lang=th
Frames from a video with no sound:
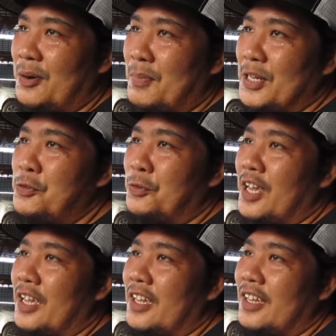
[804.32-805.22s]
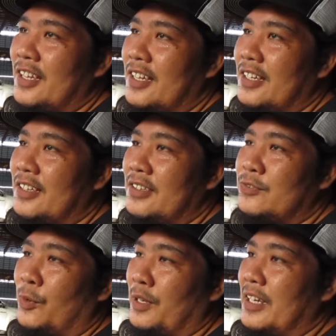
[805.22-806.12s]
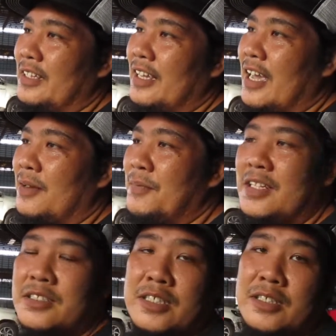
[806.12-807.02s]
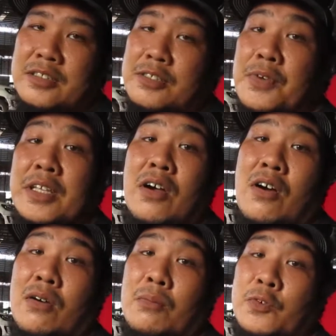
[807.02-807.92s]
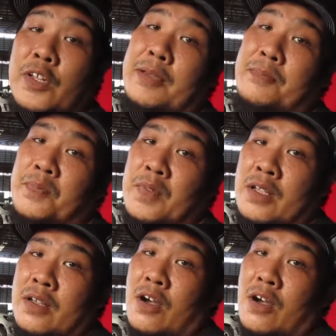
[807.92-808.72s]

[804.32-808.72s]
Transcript: มันอยู่ในส่วนหนึ่งในการดำเนินชีวิตของมุสลิมข